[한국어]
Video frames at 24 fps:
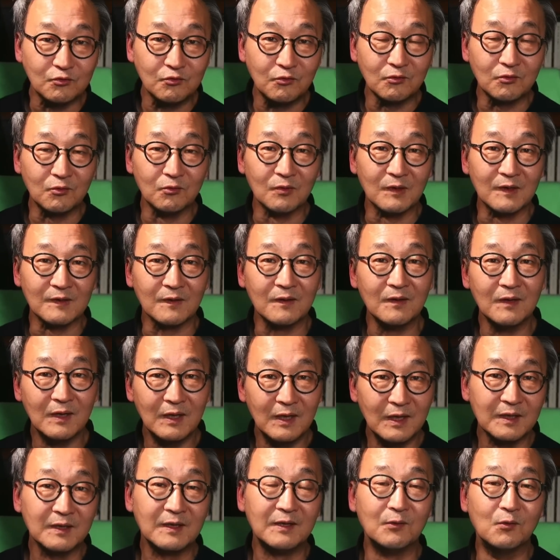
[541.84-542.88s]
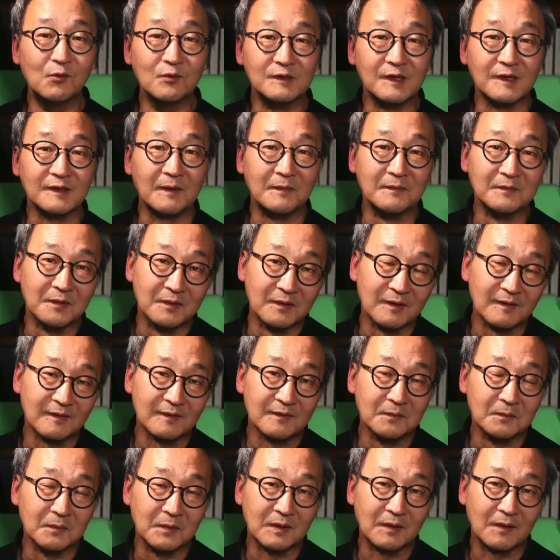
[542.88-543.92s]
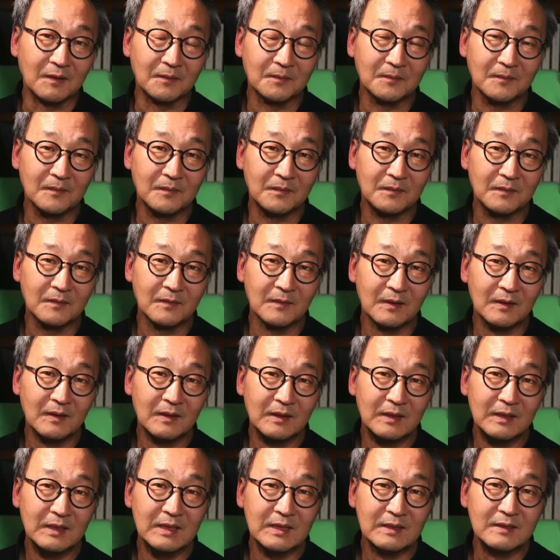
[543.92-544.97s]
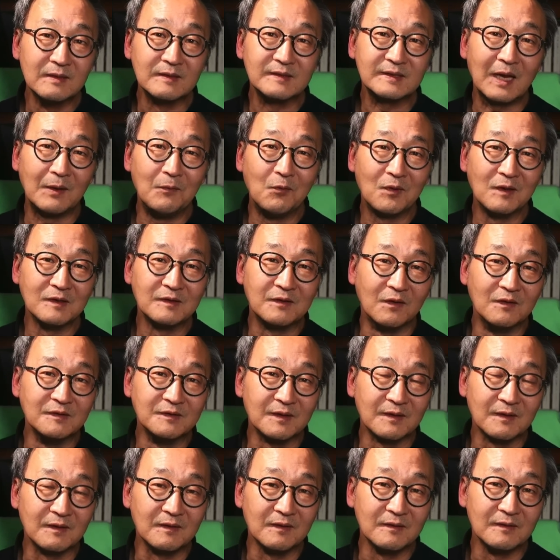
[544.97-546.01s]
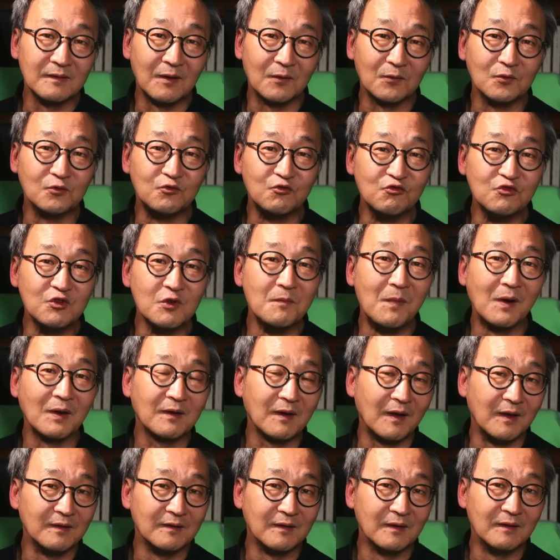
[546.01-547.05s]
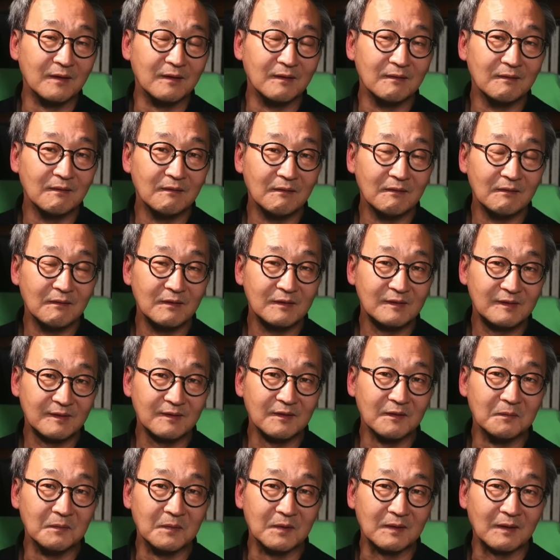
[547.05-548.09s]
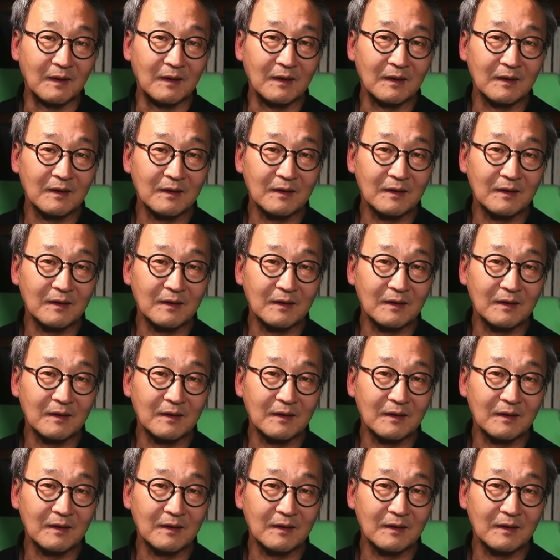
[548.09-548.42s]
출동해서 기공식에 참석을 했습니다. 그 참혹한 전쟁이 끝나고 육 년밖에 안 된 시기입니다.